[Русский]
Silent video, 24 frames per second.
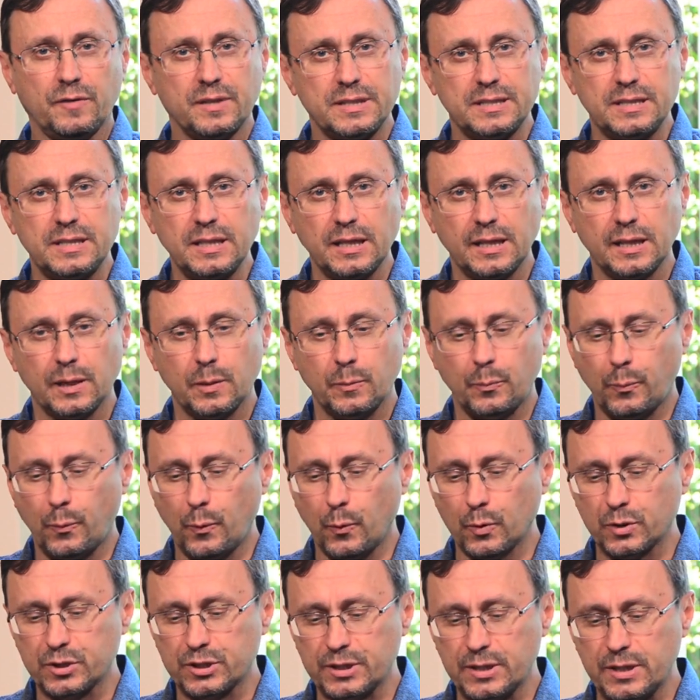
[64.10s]
возникло
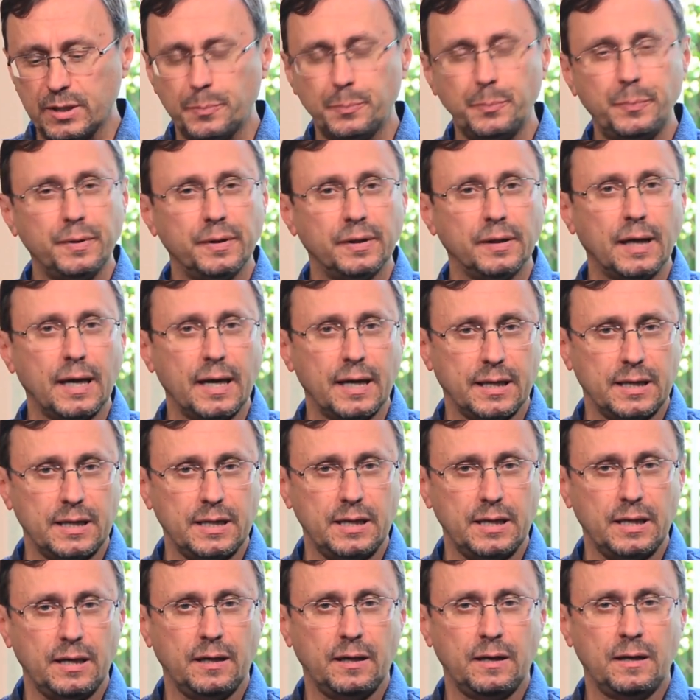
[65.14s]
после
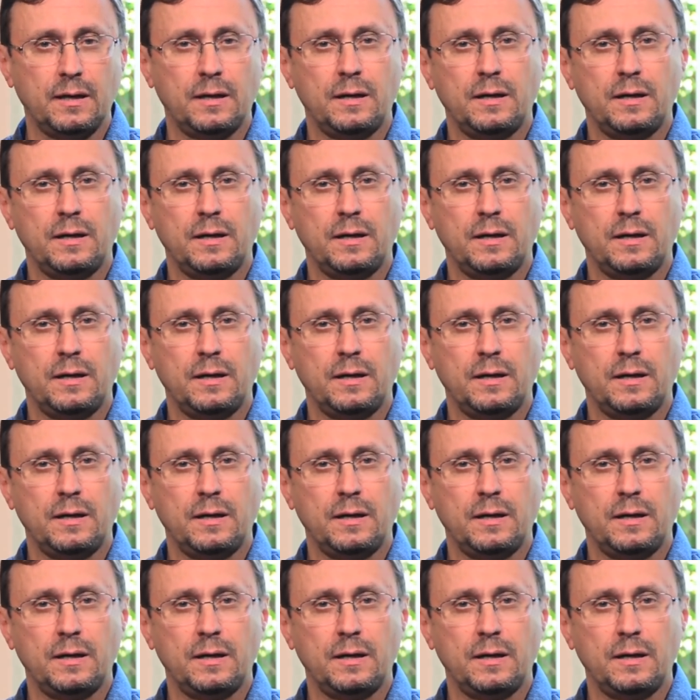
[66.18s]
Пелагия –